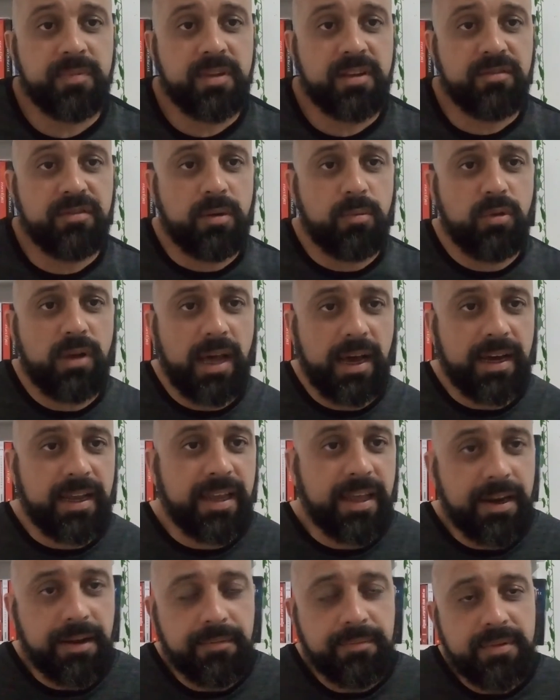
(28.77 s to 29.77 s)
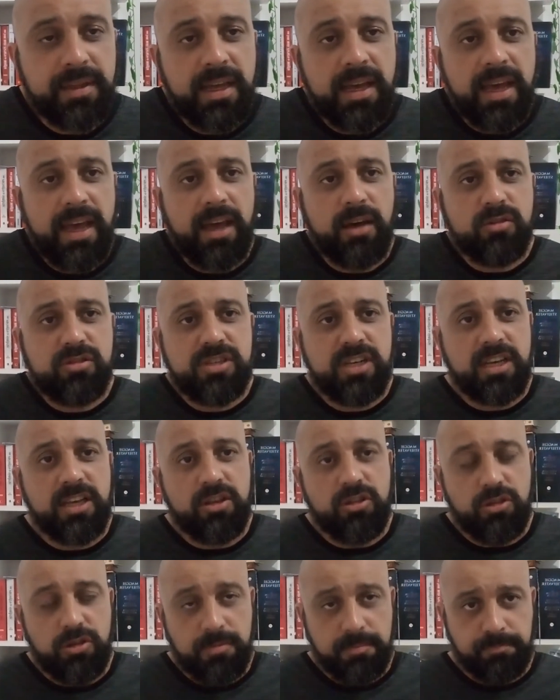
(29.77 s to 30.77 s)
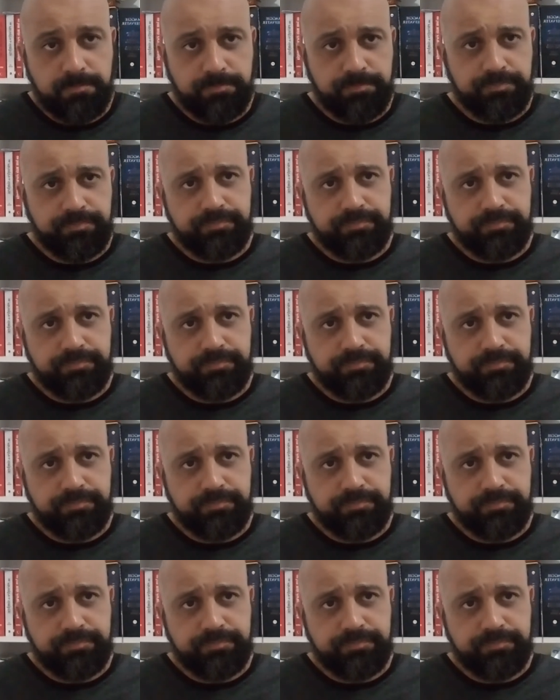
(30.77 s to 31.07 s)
Vamos lá galera! É o seguinte,